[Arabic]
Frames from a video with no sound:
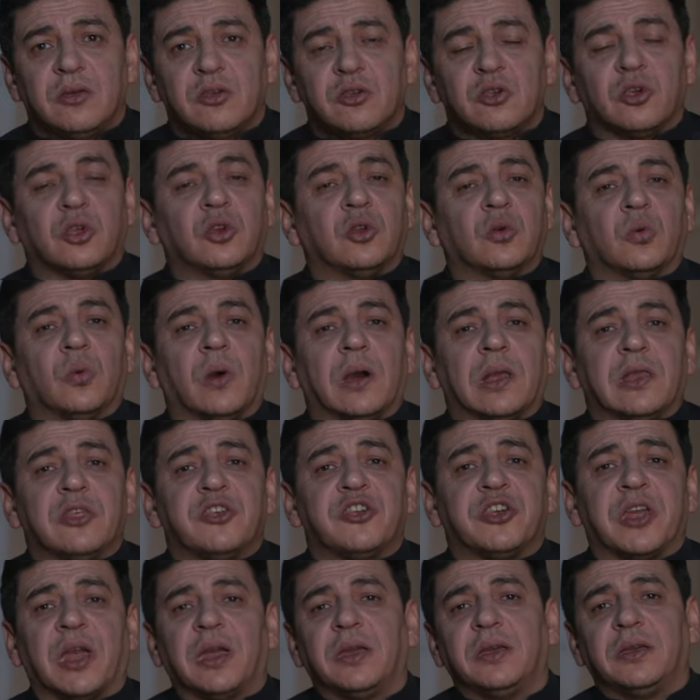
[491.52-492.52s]
شنو
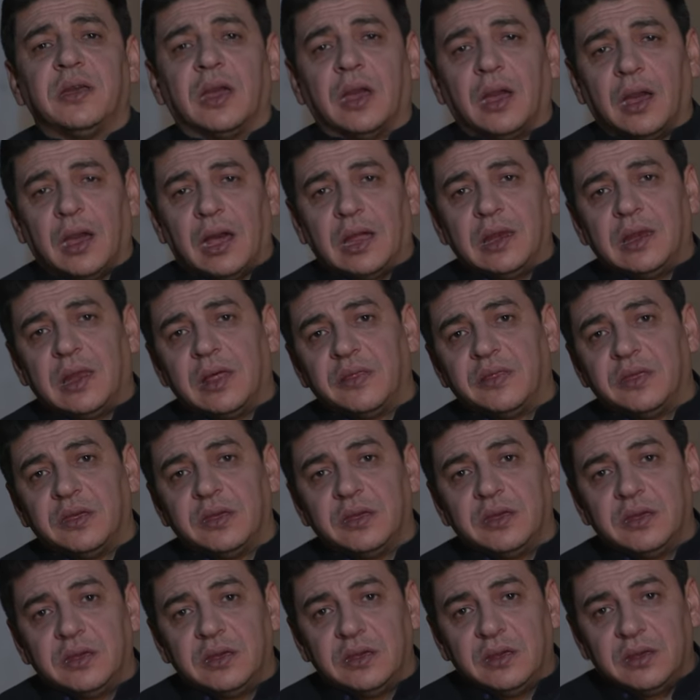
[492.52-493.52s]
الشيء
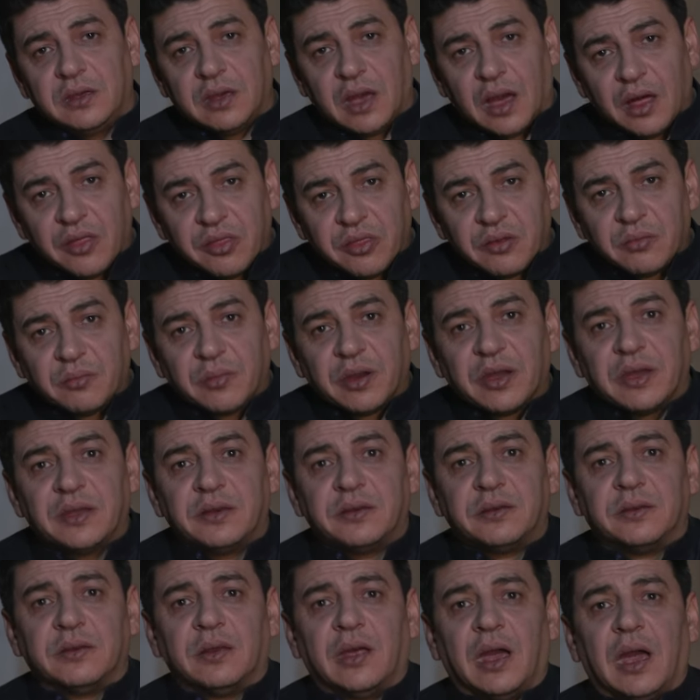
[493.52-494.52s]
الذي
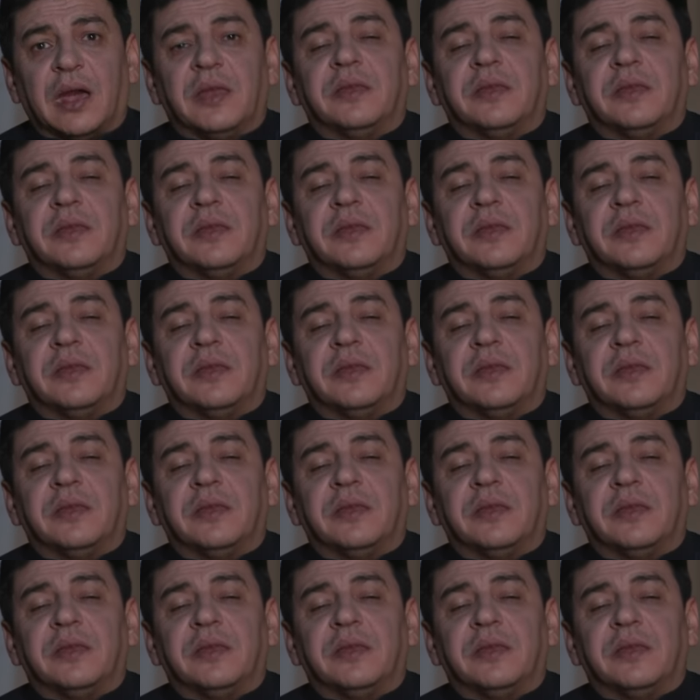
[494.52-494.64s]
يضمن